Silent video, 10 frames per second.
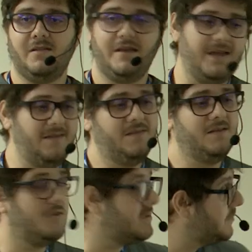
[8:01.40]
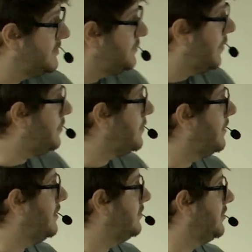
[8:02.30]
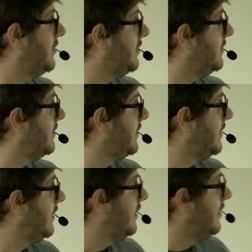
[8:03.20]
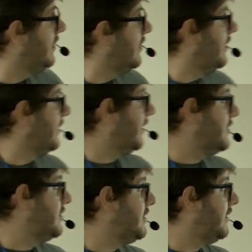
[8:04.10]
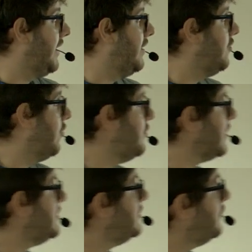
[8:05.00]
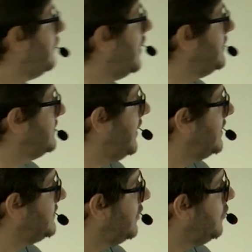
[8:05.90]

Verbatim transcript: Esse é o nosso principal problema, assim, que a gente tem. Como que a gente faz essa